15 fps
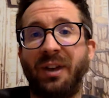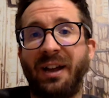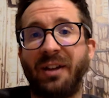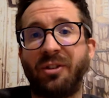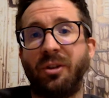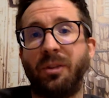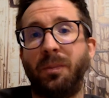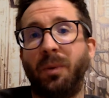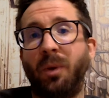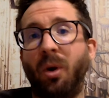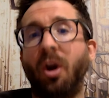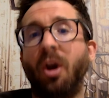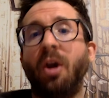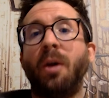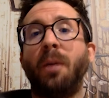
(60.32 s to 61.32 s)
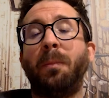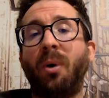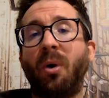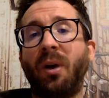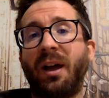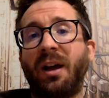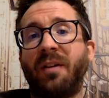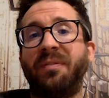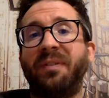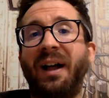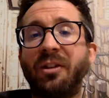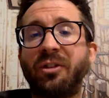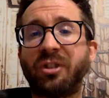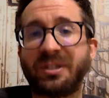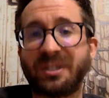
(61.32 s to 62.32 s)
inaczej, bo Polak
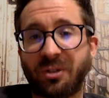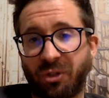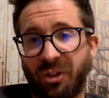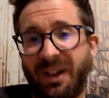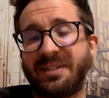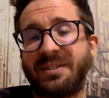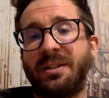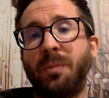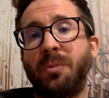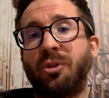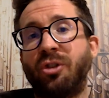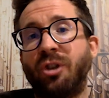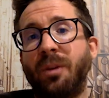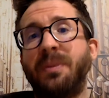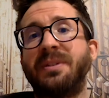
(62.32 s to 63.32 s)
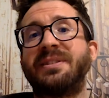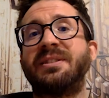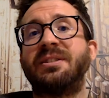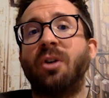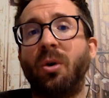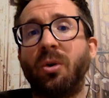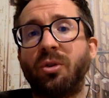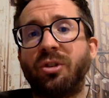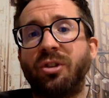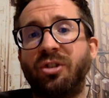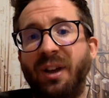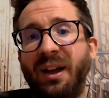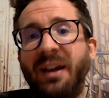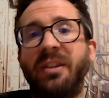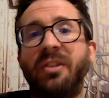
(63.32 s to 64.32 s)
walczy z czasem, żeby zdążyć
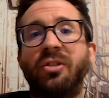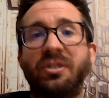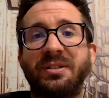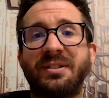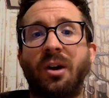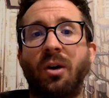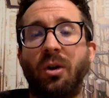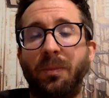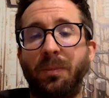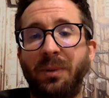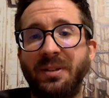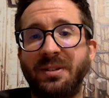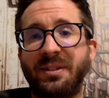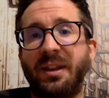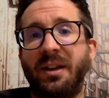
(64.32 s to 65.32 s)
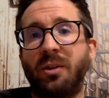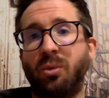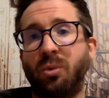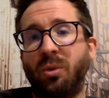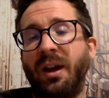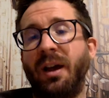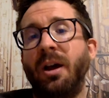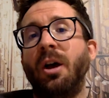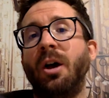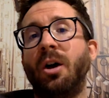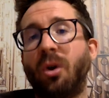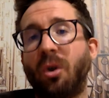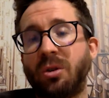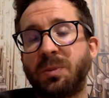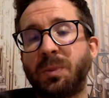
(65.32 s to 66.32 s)
na Igrzyska Olimpijskie, które
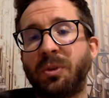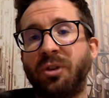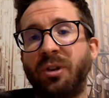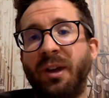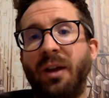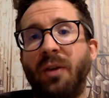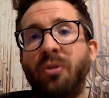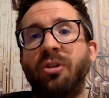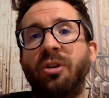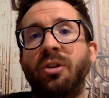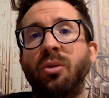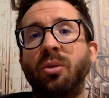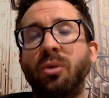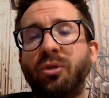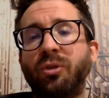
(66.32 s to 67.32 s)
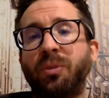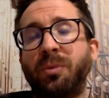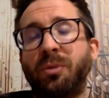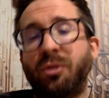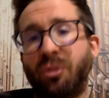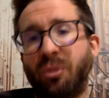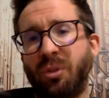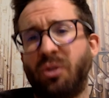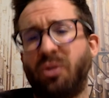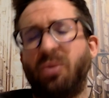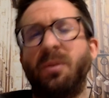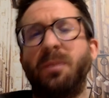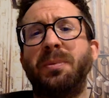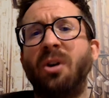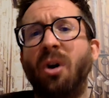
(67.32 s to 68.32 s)
rozpoczynają się już w
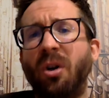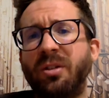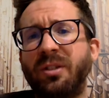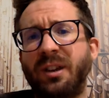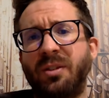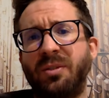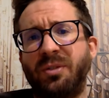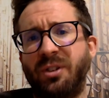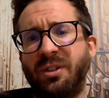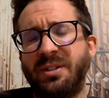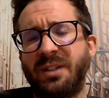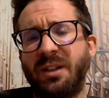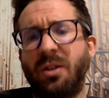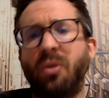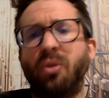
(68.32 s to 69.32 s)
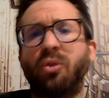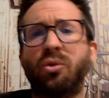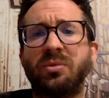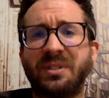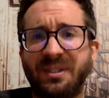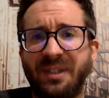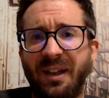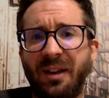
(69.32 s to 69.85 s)
przyszły piątek, 26